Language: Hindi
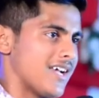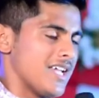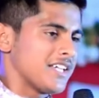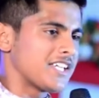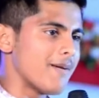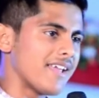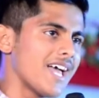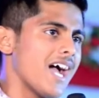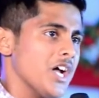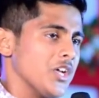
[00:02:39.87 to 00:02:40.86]
कि बहना
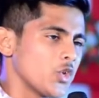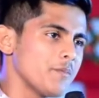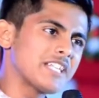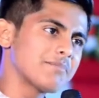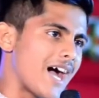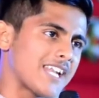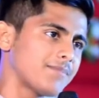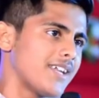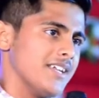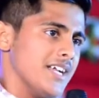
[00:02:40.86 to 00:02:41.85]
तुम इस मार्ग
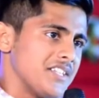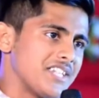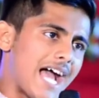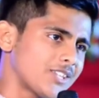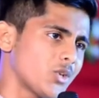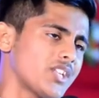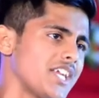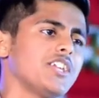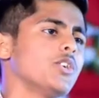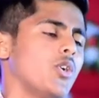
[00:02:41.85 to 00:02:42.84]
पर जा तो रही हो